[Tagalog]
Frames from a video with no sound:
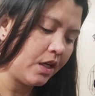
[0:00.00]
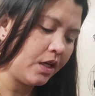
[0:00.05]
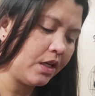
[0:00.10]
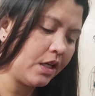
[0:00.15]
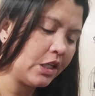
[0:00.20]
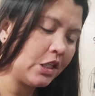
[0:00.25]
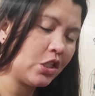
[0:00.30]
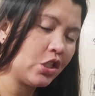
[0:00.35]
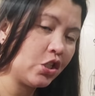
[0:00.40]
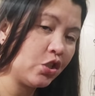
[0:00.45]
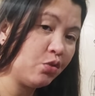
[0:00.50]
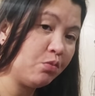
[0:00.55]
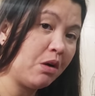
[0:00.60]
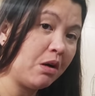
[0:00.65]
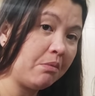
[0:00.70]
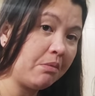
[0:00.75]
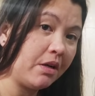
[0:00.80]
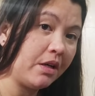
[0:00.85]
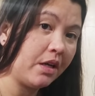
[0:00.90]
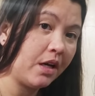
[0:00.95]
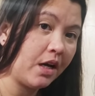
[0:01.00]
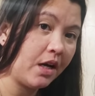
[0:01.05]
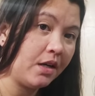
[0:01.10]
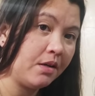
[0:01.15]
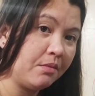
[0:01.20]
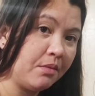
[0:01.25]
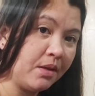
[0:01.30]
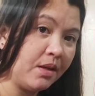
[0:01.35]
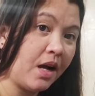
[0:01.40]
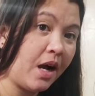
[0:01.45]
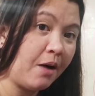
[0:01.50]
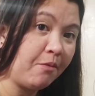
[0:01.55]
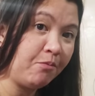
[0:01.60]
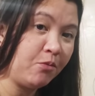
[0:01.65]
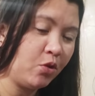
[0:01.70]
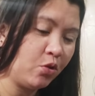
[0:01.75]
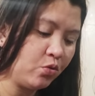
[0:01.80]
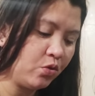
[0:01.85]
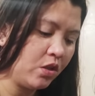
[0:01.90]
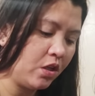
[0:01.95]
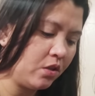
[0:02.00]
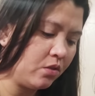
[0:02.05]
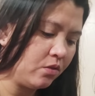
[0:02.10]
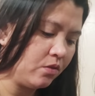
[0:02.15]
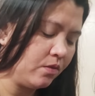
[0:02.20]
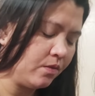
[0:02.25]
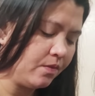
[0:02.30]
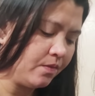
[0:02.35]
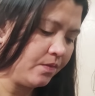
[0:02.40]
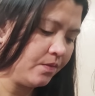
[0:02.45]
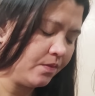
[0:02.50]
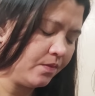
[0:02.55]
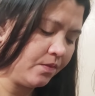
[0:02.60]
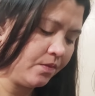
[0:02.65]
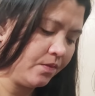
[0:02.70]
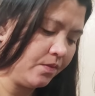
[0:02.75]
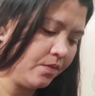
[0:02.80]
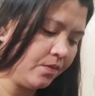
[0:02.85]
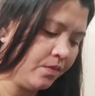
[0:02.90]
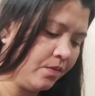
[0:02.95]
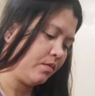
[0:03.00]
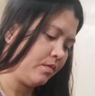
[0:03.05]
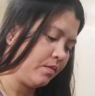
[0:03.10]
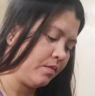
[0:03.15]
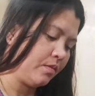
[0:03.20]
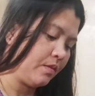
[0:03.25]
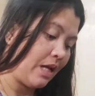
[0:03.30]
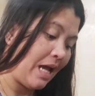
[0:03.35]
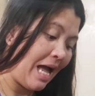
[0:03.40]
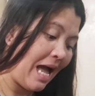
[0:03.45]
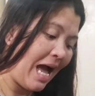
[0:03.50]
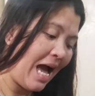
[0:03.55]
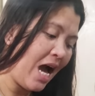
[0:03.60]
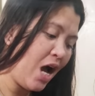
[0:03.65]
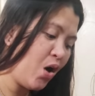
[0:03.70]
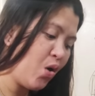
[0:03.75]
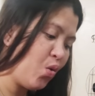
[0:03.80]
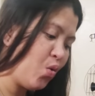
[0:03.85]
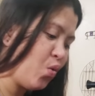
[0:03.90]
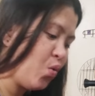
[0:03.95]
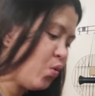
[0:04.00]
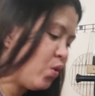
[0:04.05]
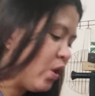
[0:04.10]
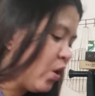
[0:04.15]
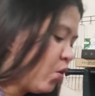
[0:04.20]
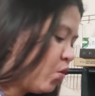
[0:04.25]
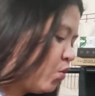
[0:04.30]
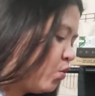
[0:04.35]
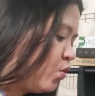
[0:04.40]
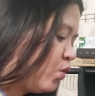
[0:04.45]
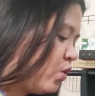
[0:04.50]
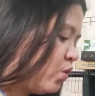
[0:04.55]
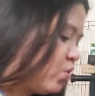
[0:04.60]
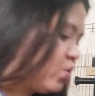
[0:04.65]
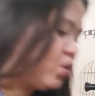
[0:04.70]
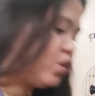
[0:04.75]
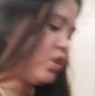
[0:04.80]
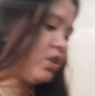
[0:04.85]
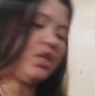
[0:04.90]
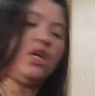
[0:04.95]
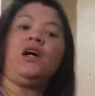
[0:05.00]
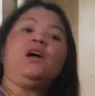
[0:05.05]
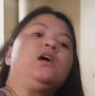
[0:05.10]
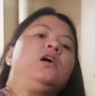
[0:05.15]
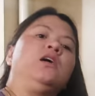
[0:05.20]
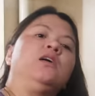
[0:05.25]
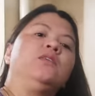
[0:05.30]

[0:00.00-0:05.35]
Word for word: natin. Mm, so, mamaya, mag-upload ako. Ow! Nahulog siya.